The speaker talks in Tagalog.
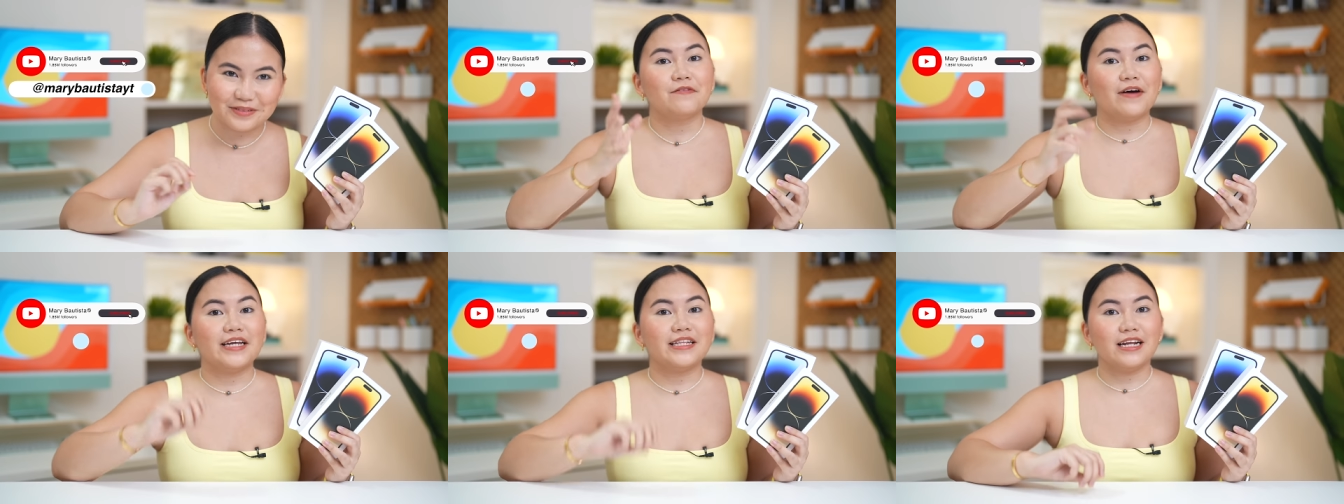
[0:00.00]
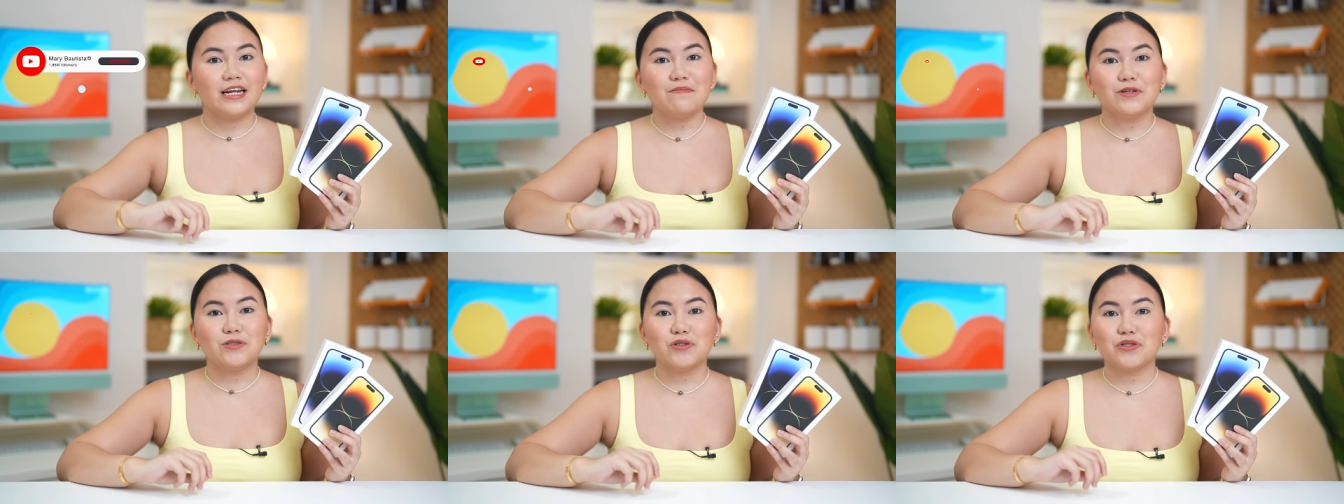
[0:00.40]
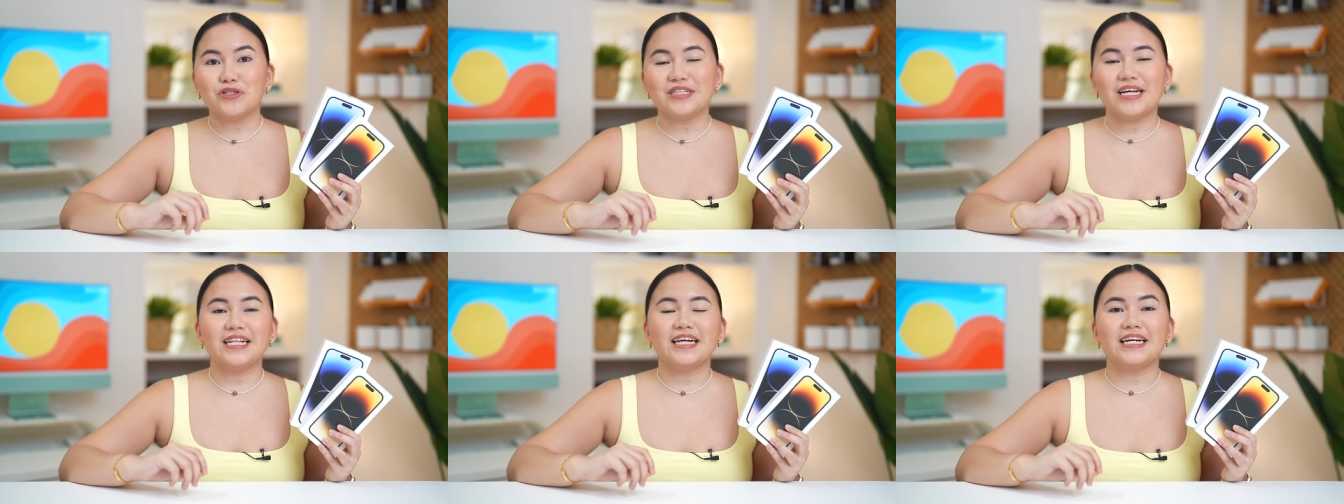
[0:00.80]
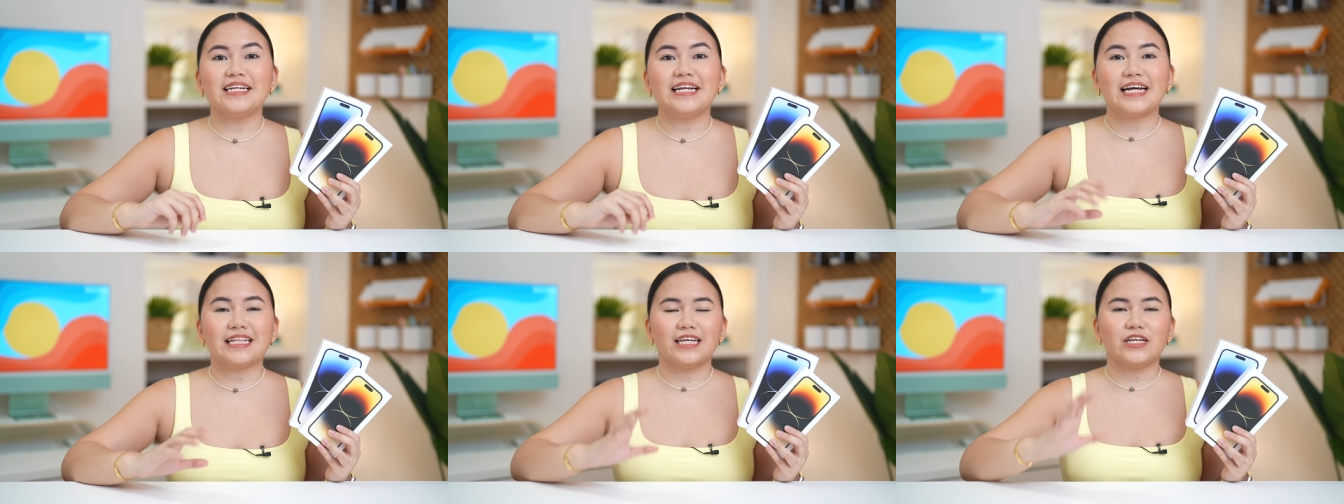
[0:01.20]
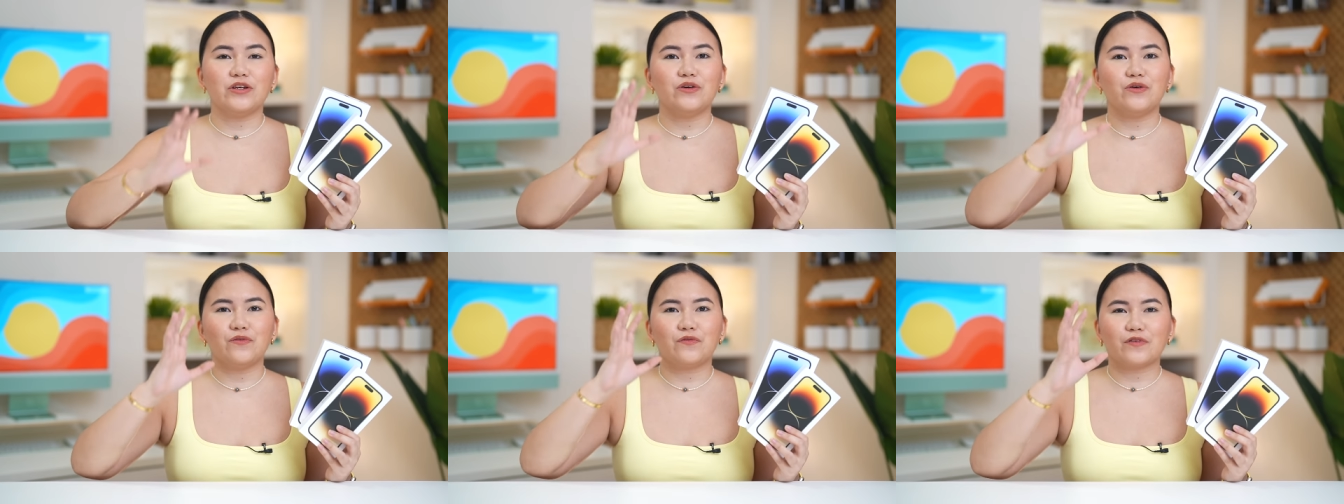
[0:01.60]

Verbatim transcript: Finally, masusundan na rin natin yung